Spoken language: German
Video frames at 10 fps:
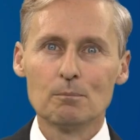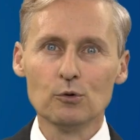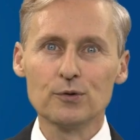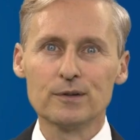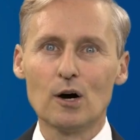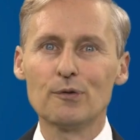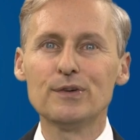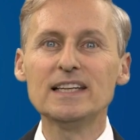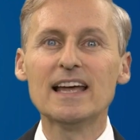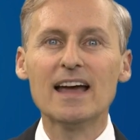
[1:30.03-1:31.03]
plus noch
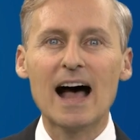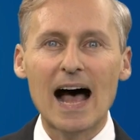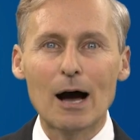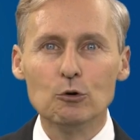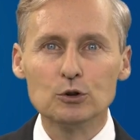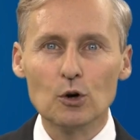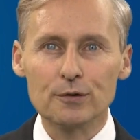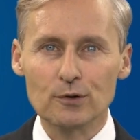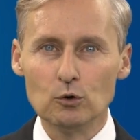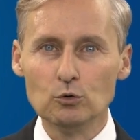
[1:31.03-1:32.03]
viele
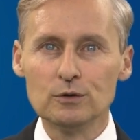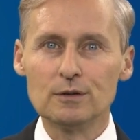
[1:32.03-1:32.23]
Audios und